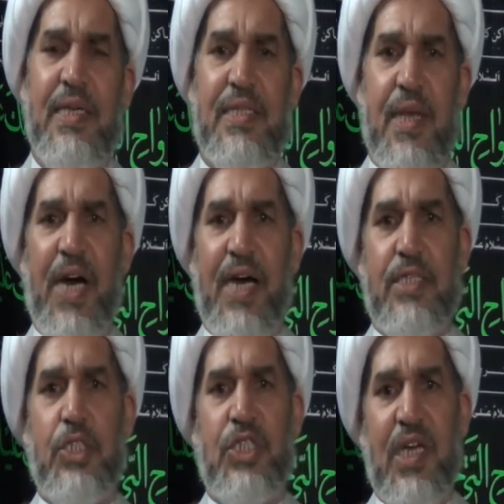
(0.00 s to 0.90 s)
سماحة
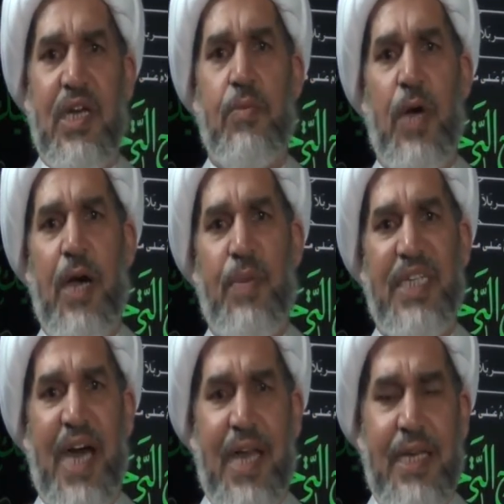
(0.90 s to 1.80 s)
الشيخ
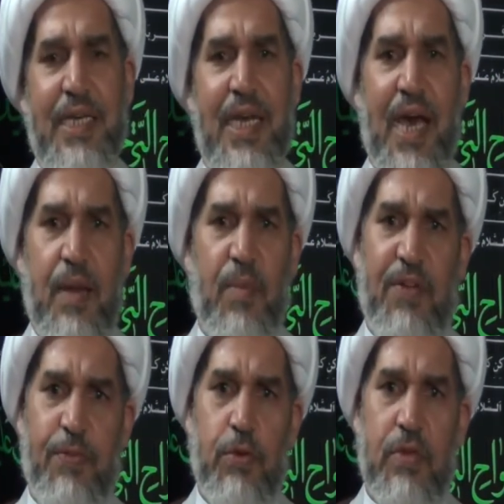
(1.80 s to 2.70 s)
محمد علي
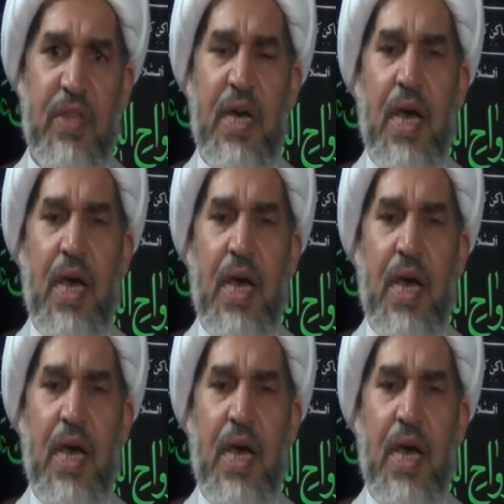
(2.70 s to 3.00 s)
المحفوظ